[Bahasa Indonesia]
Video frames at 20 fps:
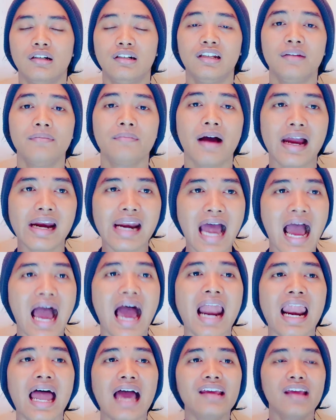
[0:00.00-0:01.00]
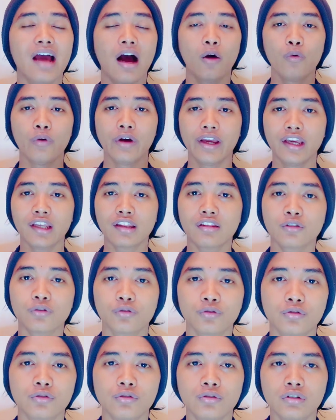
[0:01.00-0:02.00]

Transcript: Di mana Allah Yahweh itu